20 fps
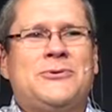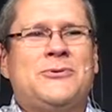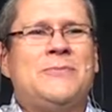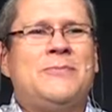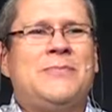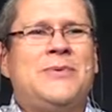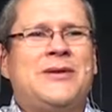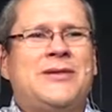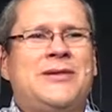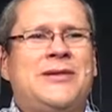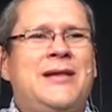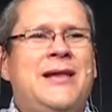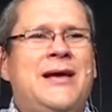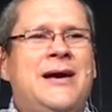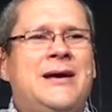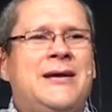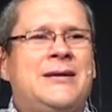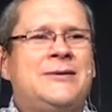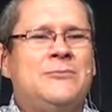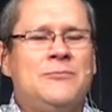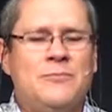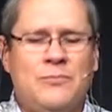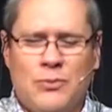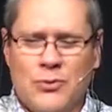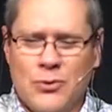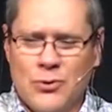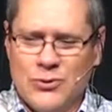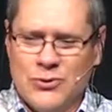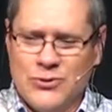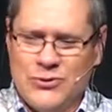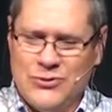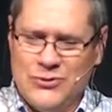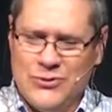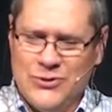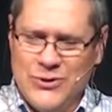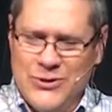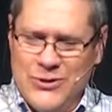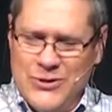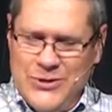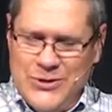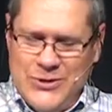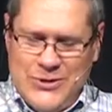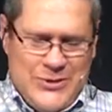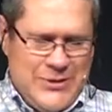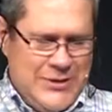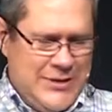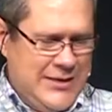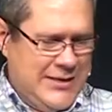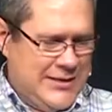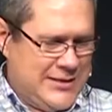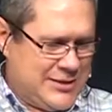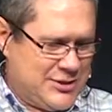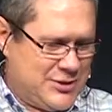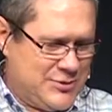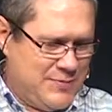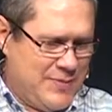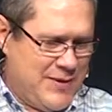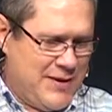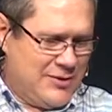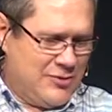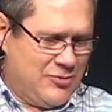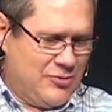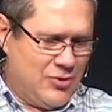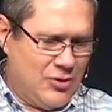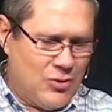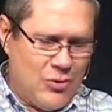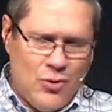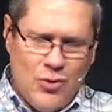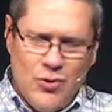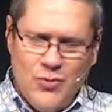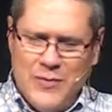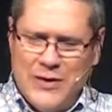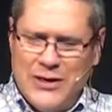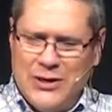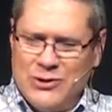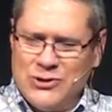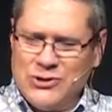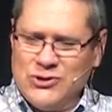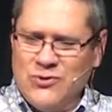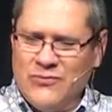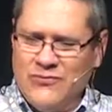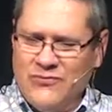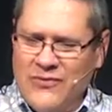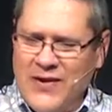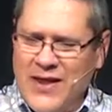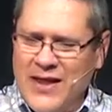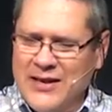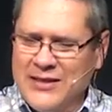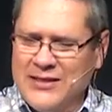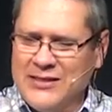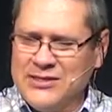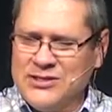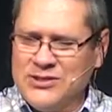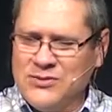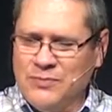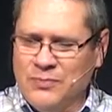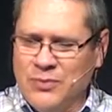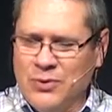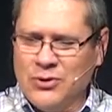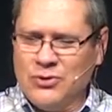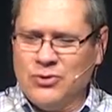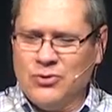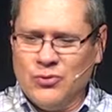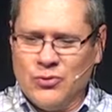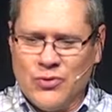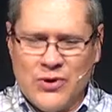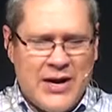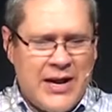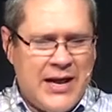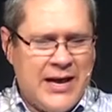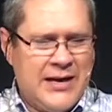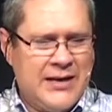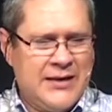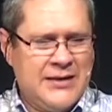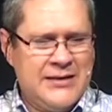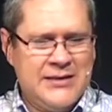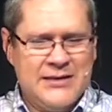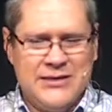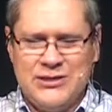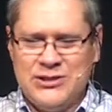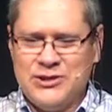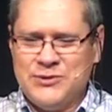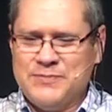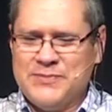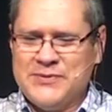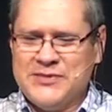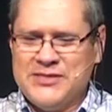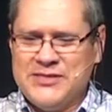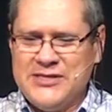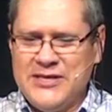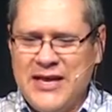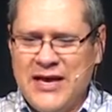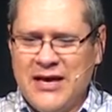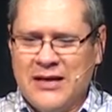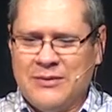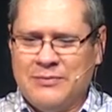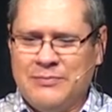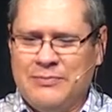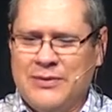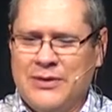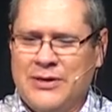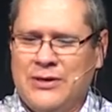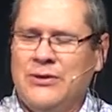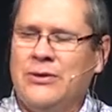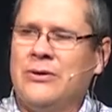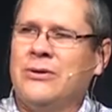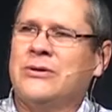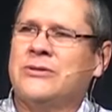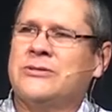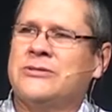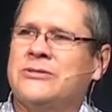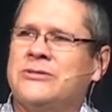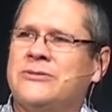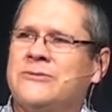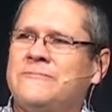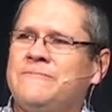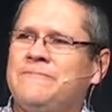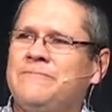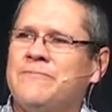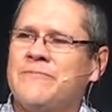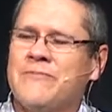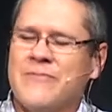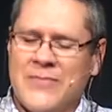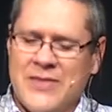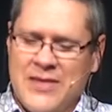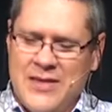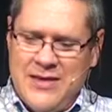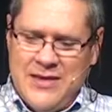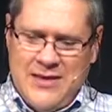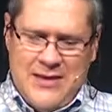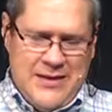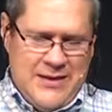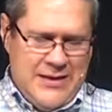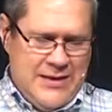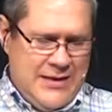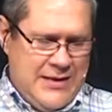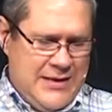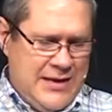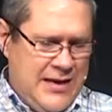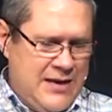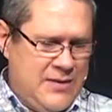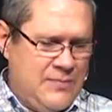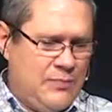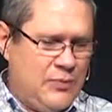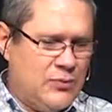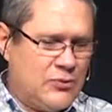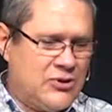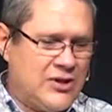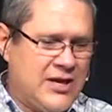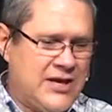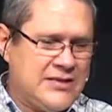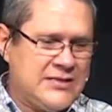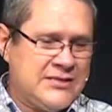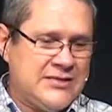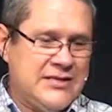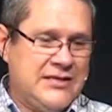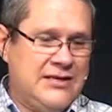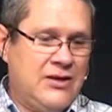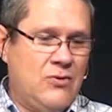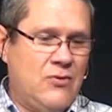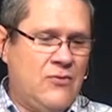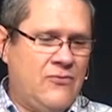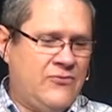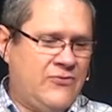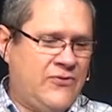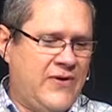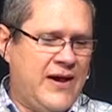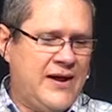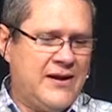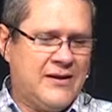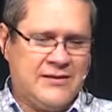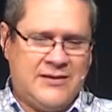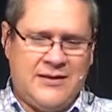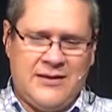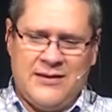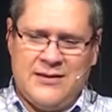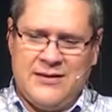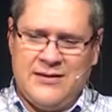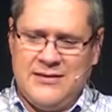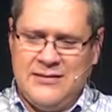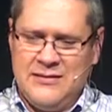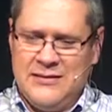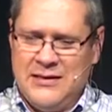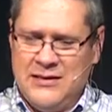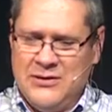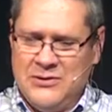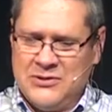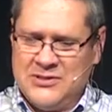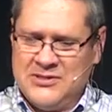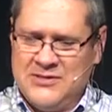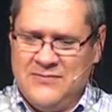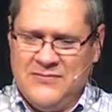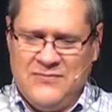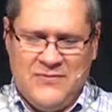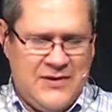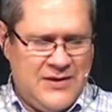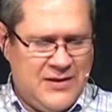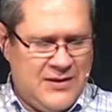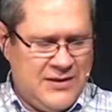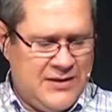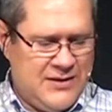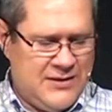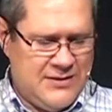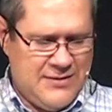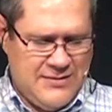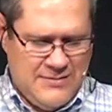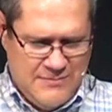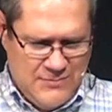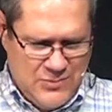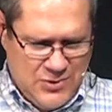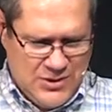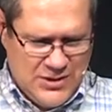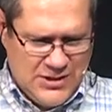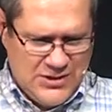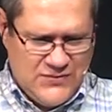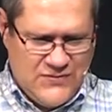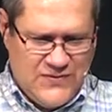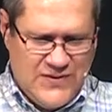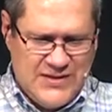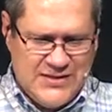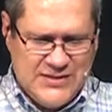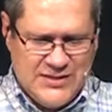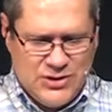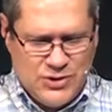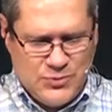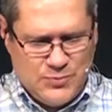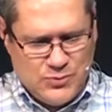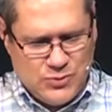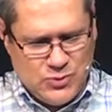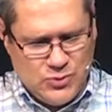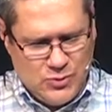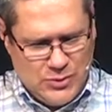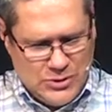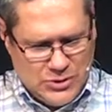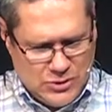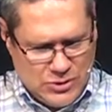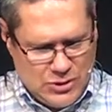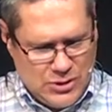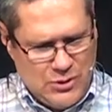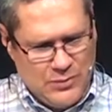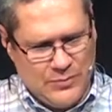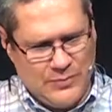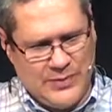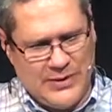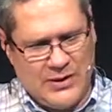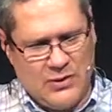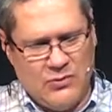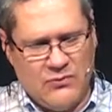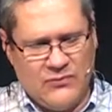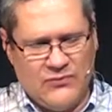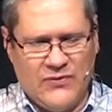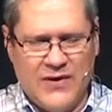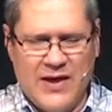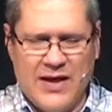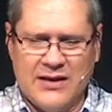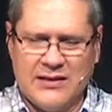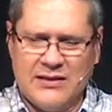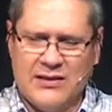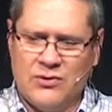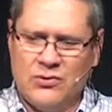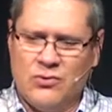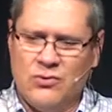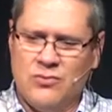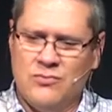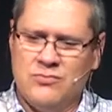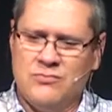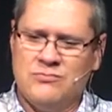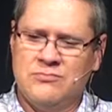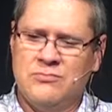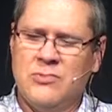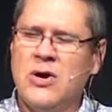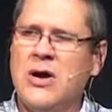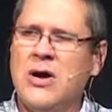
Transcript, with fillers: compartilhar um pouco a respeito de como a nossa oferta se pode tornar especial para nós. A importância da oferta na nossa vida. Muitas vezes as pessoas olham para a oferta como